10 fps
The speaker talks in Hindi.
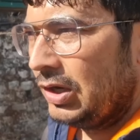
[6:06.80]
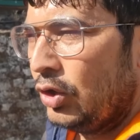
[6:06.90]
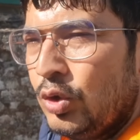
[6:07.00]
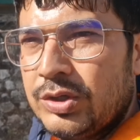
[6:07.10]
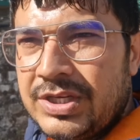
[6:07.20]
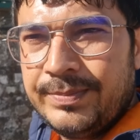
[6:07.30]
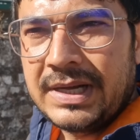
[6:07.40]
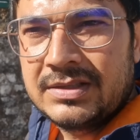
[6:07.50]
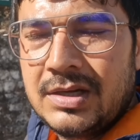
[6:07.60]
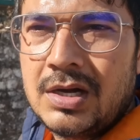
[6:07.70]
लोगों से
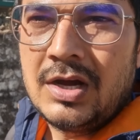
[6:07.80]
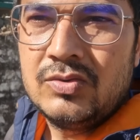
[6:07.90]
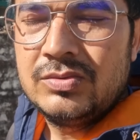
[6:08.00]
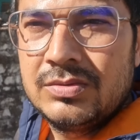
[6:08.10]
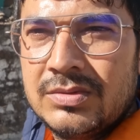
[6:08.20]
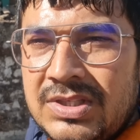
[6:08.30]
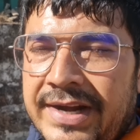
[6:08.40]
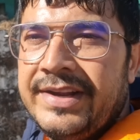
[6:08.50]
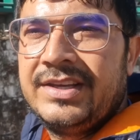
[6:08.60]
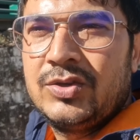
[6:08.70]
बात कर रहा हूँ
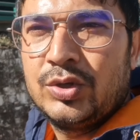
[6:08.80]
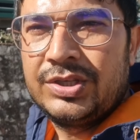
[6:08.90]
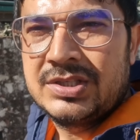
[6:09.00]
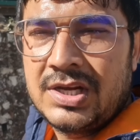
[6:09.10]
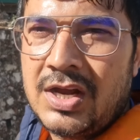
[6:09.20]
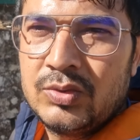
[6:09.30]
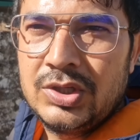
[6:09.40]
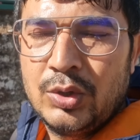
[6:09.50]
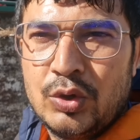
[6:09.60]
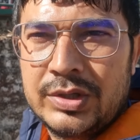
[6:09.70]
जानने की कोशिश कर रहा हूँ
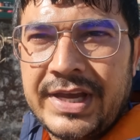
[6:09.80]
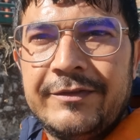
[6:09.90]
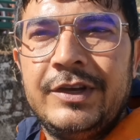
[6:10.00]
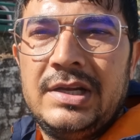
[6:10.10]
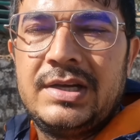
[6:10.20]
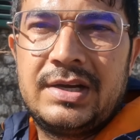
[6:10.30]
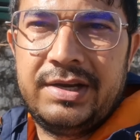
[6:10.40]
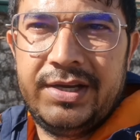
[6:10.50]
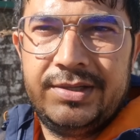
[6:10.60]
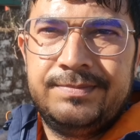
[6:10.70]
कि वो लोग क्या फील कर रहे
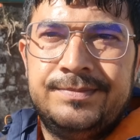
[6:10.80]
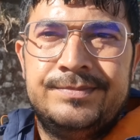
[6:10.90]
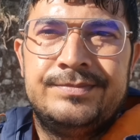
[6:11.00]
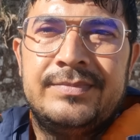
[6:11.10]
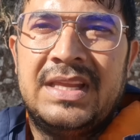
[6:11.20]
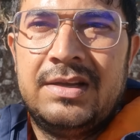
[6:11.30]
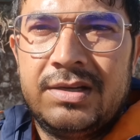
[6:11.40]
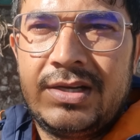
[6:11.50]
हैं